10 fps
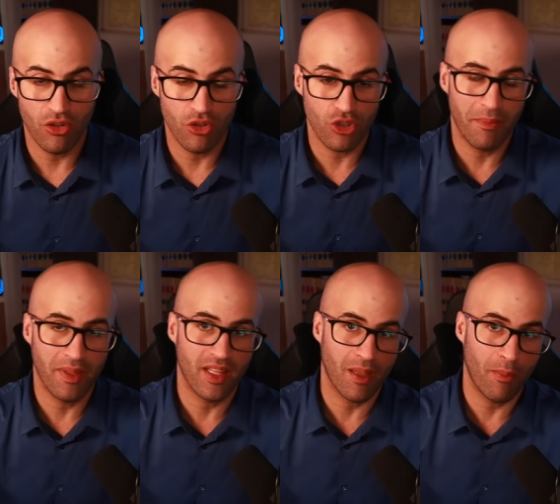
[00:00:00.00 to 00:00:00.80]
No
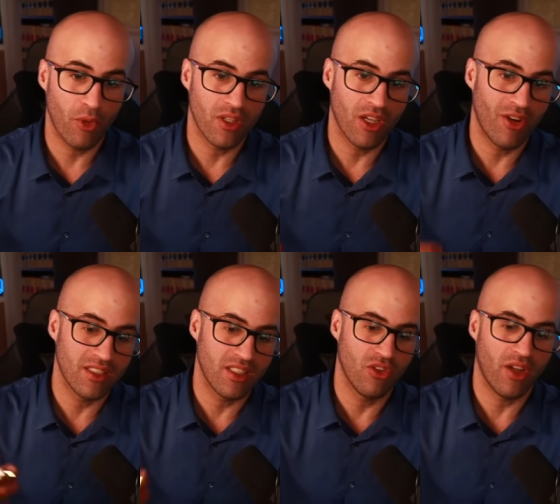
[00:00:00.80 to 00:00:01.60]
solamente estaba puesta ahora,
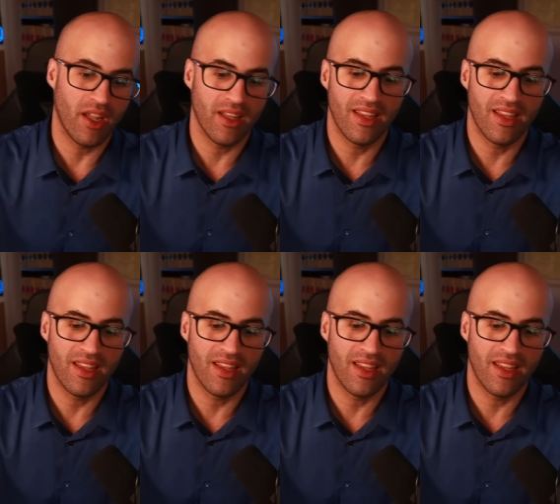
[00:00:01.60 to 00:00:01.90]
sino que